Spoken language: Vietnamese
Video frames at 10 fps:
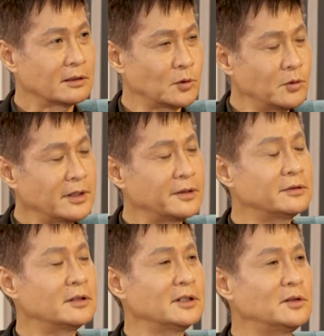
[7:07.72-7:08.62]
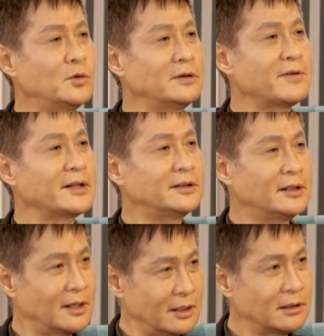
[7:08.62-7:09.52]
à, tôi ngày xưa tên Nguyễn Văn
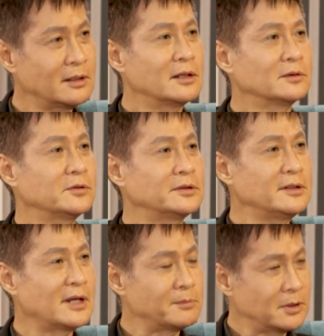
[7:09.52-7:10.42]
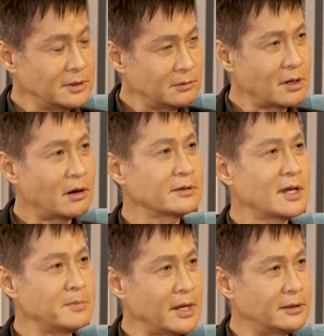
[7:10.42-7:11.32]
gì ha tôi sinh ngày bao nhiêu đó
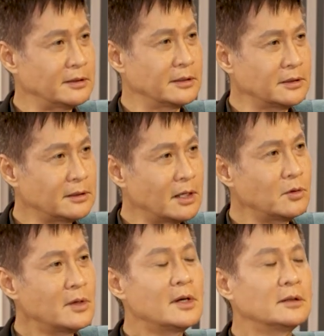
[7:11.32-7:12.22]
cha mẹ gì địa chỉ đâu